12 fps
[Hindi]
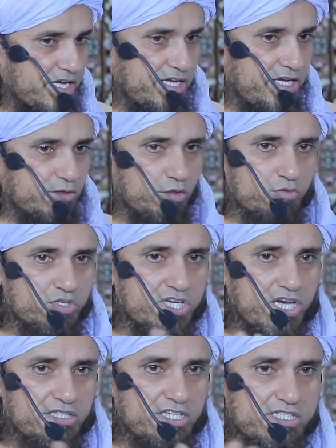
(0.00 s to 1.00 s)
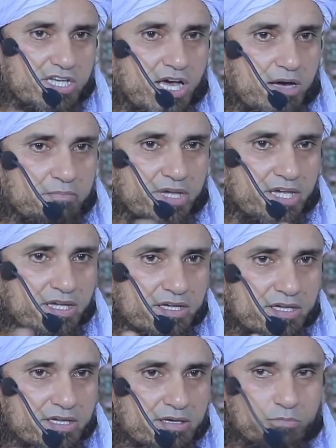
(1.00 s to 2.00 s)
करेगी तो वो शादी इस्लाम में
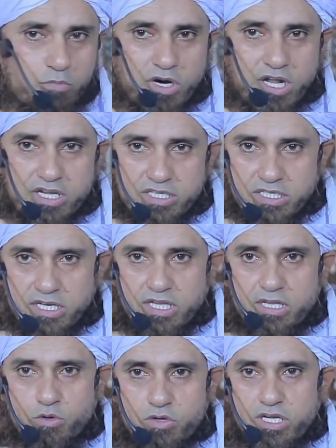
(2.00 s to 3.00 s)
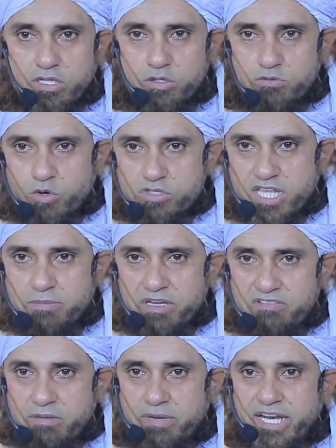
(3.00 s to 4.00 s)
मुनद ही नहीं होगी तो वो उसकी
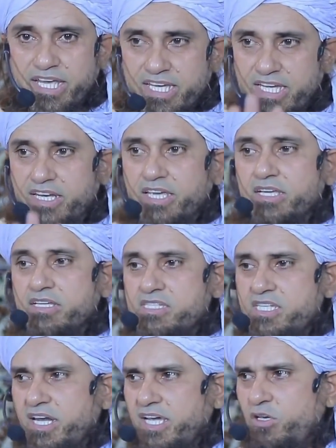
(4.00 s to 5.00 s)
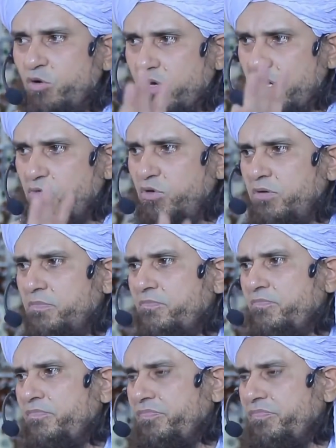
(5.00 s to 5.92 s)
बीवी बनेगी ही नहीं जिना ही होगा वो